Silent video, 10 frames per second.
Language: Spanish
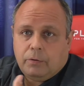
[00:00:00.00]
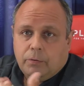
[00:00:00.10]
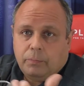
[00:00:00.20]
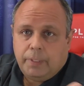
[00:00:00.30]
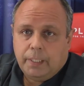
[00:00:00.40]

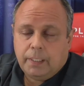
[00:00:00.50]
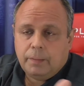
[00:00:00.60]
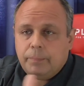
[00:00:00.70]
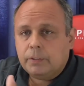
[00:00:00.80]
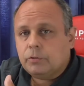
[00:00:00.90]
economía de
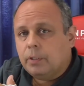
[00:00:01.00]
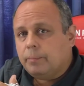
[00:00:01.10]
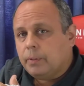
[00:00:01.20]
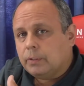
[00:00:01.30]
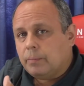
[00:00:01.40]
las
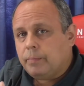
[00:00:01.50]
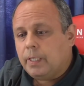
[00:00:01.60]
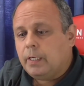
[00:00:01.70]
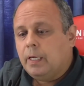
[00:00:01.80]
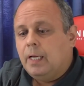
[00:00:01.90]
personas, pero
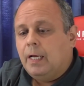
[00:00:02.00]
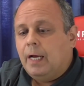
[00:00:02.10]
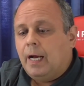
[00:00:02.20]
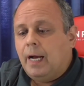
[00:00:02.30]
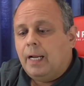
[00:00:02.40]
también
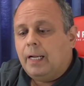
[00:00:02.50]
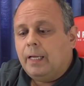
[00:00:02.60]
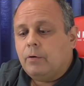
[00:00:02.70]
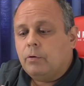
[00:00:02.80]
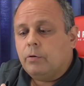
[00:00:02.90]
a la
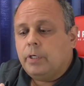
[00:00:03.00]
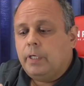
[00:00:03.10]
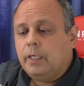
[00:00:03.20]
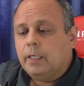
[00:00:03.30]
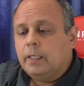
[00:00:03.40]

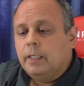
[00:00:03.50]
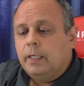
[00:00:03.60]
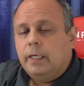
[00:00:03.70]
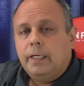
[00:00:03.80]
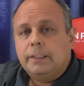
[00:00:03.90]
ecología,
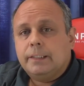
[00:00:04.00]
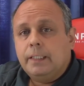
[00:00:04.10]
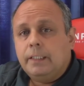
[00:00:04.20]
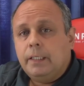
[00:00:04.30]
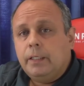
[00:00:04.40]
en el
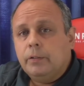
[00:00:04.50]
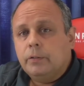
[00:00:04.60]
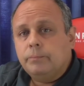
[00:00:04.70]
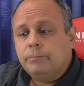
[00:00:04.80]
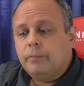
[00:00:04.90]

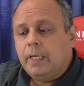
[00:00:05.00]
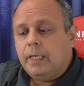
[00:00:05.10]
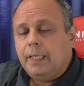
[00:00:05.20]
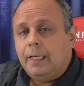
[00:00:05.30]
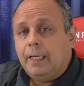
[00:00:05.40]
sentido
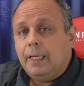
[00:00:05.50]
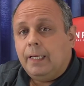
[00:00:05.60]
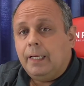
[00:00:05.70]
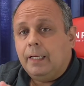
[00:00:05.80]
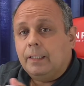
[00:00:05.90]
de
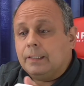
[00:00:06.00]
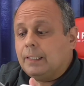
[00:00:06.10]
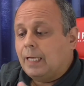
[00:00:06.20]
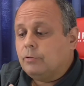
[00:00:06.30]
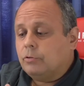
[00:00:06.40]
que
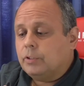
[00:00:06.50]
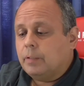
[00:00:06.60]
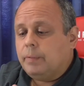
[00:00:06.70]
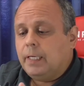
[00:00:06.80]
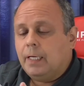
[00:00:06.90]
tantos
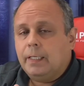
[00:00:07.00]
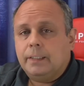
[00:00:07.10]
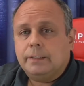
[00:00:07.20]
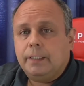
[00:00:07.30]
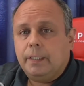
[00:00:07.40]
terminales
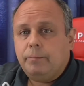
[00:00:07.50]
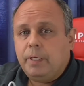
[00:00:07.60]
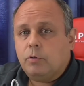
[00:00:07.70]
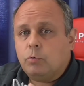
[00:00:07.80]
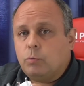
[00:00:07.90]
que si
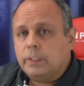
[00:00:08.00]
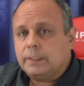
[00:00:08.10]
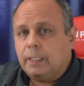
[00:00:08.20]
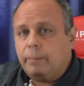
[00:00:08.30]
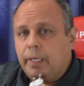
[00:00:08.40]
micro
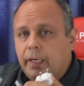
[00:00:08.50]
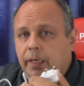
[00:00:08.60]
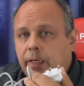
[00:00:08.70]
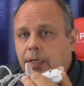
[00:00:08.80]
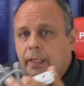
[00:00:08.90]

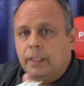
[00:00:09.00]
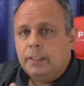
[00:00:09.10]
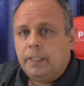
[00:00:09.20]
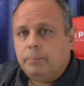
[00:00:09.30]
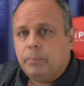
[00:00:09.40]
USB,
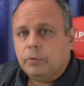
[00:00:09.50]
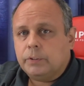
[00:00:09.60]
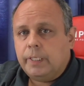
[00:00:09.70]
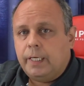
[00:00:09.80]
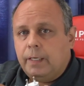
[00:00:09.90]
tipo
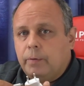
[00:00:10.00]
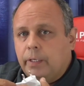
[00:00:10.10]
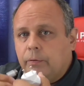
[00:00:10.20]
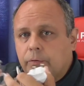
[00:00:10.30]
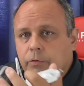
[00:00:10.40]
C,
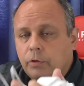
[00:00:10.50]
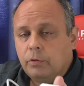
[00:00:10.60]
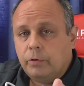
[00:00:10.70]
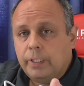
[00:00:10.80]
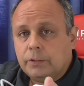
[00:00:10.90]
bueno,
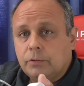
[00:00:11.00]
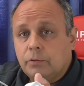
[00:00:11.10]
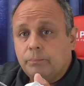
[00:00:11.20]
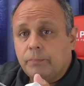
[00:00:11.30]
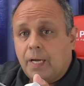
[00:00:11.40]
todo
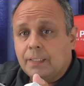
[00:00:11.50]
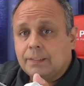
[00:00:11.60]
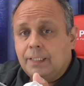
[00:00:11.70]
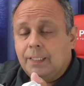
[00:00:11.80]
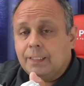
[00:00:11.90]
esto
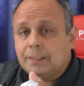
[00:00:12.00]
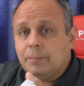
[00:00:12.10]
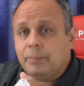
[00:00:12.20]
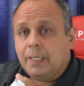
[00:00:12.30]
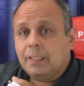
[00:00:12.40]
hace de que
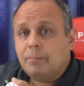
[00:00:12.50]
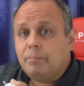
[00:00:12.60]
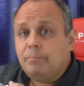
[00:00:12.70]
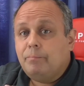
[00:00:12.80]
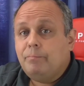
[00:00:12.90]
se
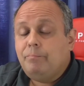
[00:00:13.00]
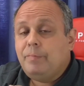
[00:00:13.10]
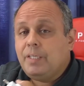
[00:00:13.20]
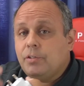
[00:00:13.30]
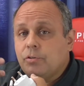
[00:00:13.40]
pierdan
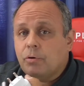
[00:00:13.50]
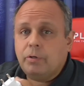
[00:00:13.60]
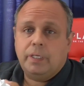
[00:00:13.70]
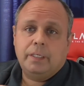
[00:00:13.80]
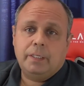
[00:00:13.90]

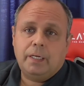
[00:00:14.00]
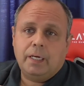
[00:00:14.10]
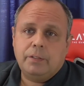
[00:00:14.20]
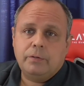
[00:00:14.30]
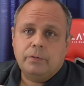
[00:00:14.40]
millones en el
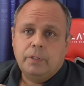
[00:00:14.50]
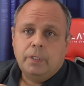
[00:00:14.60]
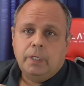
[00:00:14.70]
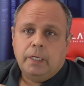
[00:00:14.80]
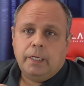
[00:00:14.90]
año.
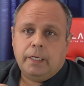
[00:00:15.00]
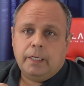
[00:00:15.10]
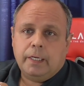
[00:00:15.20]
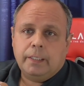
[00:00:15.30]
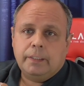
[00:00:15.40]

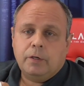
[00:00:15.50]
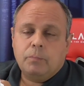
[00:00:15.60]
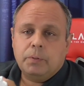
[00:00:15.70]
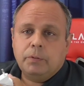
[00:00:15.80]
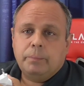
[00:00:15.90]
Eh, la gente
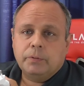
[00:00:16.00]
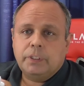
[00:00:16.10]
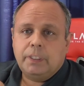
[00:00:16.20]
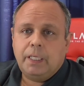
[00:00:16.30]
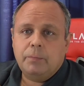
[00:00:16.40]
compra un
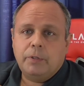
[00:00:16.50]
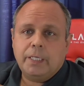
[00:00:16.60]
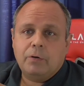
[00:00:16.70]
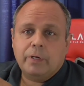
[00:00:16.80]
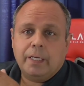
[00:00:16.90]
dispositivo y
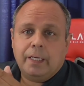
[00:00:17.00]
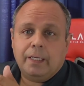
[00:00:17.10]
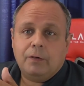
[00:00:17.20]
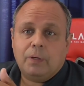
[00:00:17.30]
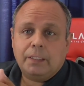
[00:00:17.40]
ya lo
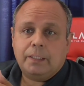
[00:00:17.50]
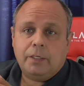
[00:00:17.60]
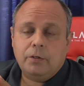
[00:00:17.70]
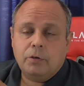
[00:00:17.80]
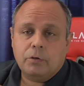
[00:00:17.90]
que lo
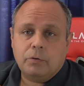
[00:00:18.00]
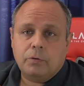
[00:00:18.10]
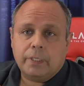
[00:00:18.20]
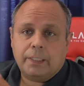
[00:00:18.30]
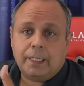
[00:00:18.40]
anterior,
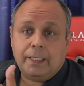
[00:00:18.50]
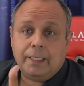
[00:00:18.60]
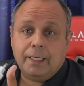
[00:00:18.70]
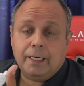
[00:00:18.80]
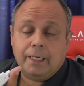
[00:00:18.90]
lo que
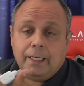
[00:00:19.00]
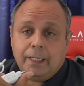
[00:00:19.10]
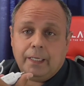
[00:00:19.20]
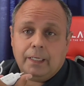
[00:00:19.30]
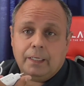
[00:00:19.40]
tenía
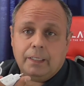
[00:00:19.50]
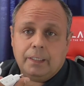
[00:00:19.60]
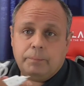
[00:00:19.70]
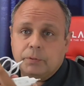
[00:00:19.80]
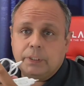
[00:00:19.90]

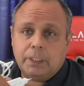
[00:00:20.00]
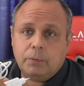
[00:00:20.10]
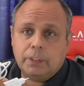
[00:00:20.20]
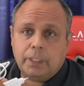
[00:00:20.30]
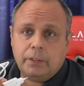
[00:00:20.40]
el
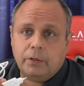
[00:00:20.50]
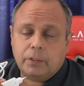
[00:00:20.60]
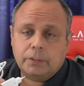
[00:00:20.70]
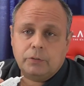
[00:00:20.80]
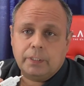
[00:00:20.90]
dispositivo
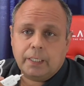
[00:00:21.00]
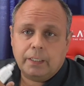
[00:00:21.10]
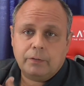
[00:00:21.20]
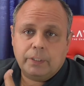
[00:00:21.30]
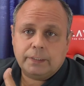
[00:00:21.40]
anterior, resulta
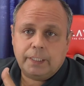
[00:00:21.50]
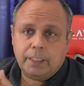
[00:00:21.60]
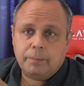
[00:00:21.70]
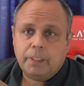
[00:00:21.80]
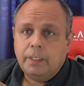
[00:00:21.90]
que no le
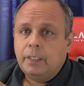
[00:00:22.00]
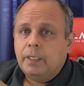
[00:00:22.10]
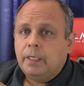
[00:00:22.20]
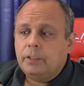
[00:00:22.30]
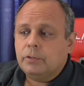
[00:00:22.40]
sirve.
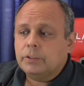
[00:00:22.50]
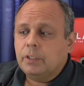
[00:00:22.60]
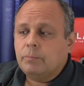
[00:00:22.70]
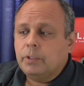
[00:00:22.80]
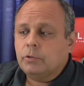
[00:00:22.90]

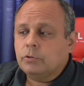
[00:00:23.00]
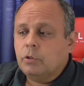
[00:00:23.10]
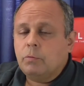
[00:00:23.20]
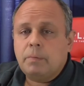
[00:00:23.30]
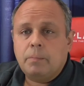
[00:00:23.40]
Entonces, como estos
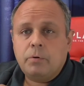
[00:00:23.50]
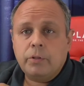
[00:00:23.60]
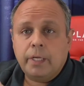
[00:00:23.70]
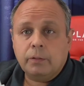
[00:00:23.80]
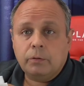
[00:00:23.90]
son los más
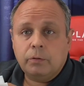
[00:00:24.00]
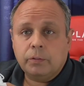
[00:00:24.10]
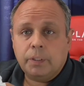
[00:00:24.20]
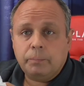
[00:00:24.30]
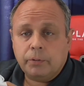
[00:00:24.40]
modernos,
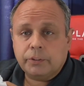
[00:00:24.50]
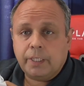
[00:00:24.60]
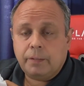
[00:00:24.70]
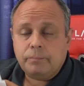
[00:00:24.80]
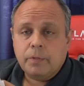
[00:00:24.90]
los tipo
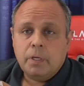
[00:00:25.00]
C,